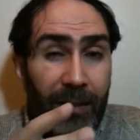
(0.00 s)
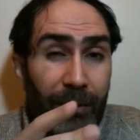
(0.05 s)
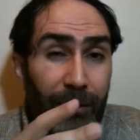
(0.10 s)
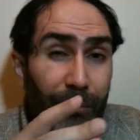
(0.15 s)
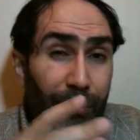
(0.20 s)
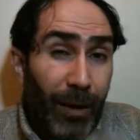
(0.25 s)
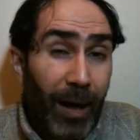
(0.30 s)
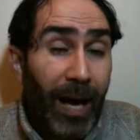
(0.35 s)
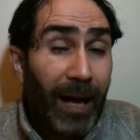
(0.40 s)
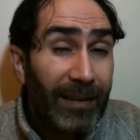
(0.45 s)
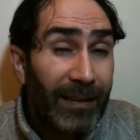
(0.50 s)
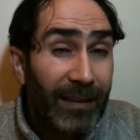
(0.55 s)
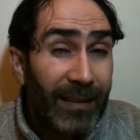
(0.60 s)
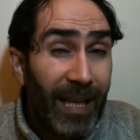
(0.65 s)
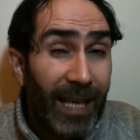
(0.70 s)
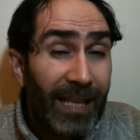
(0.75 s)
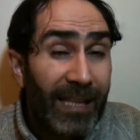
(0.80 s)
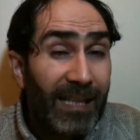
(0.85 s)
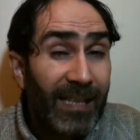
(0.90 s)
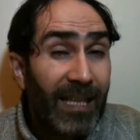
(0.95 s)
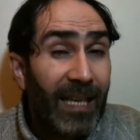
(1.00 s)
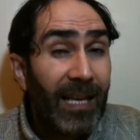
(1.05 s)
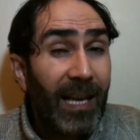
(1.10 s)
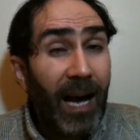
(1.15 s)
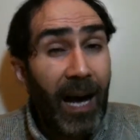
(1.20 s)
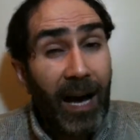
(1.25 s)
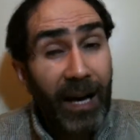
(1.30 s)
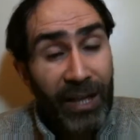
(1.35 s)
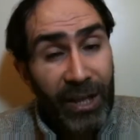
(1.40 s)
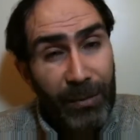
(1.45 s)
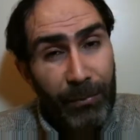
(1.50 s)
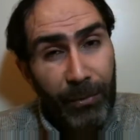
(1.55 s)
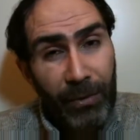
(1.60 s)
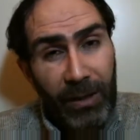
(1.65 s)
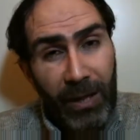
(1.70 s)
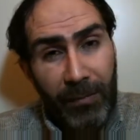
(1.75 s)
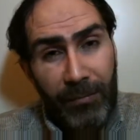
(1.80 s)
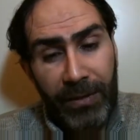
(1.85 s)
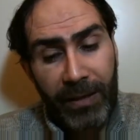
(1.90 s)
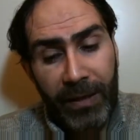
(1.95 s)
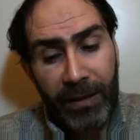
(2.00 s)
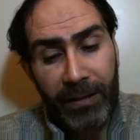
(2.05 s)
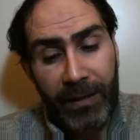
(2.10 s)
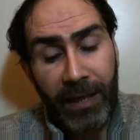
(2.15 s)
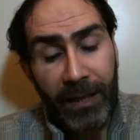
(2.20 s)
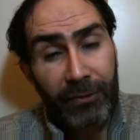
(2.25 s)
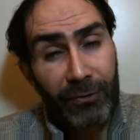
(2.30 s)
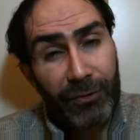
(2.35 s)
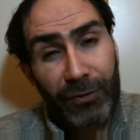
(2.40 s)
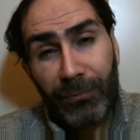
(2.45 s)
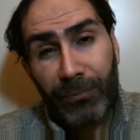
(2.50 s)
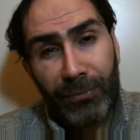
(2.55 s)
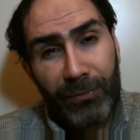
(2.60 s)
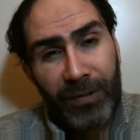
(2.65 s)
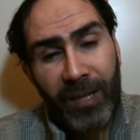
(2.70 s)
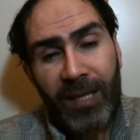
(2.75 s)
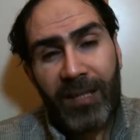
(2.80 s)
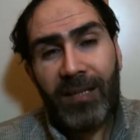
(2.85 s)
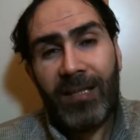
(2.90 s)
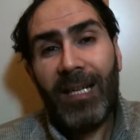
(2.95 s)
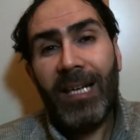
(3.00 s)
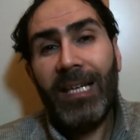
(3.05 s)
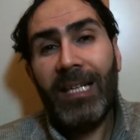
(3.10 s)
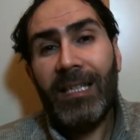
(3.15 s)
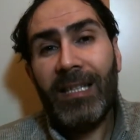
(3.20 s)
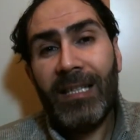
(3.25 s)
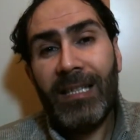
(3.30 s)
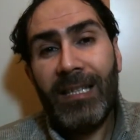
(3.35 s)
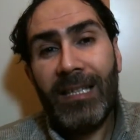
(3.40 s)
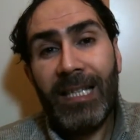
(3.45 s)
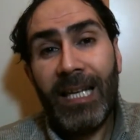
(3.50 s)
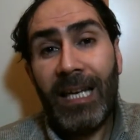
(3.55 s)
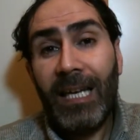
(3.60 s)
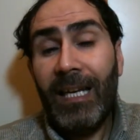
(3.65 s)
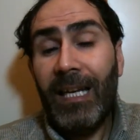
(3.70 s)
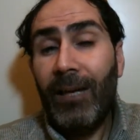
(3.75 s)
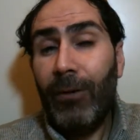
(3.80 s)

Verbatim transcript: Kur'an'ın eksene hakim olamayanlar diyor. Bunlar sayesinde